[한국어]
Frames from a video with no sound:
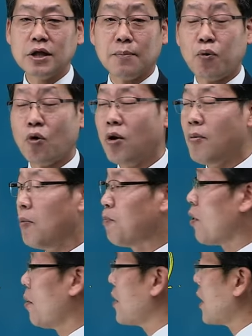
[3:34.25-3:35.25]

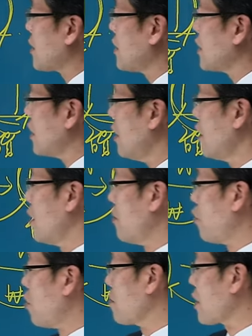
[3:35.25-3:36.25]
보험업법이라든지
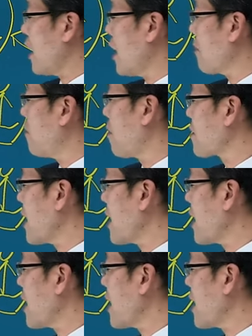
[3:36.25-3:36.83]
보험계약법,